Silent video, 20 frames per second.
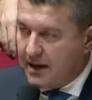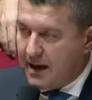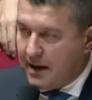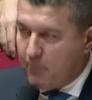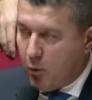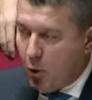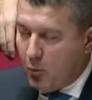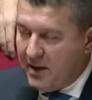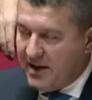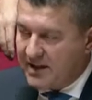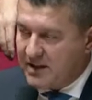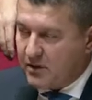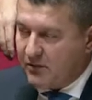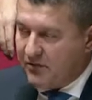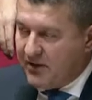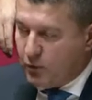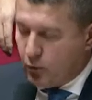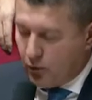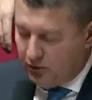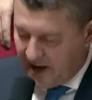la promesse
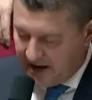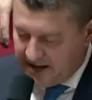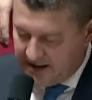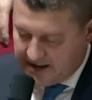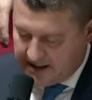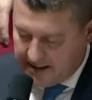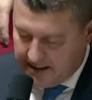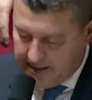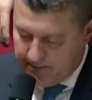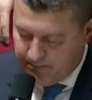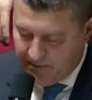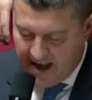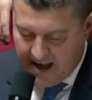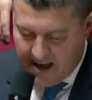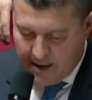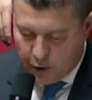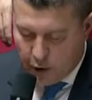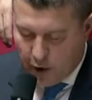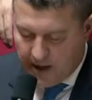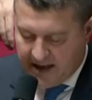faite aux Français
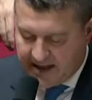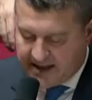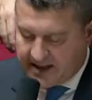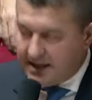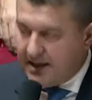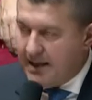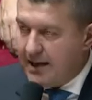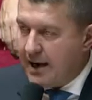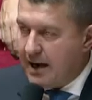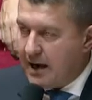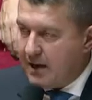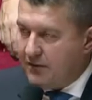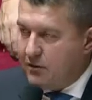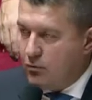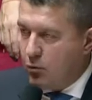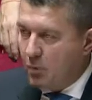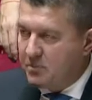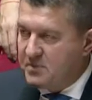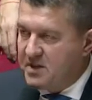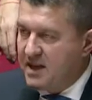d'un accès à la
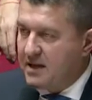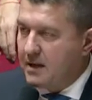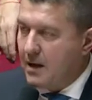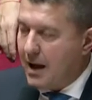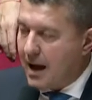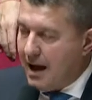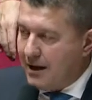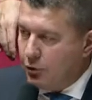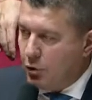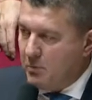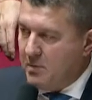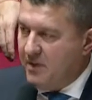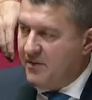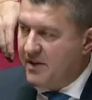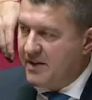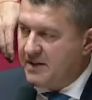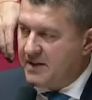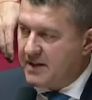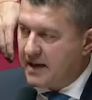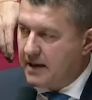fibre optique en
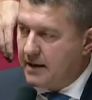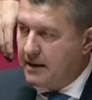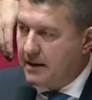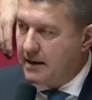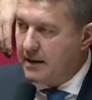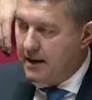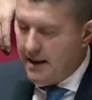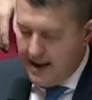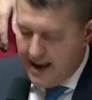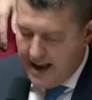2025,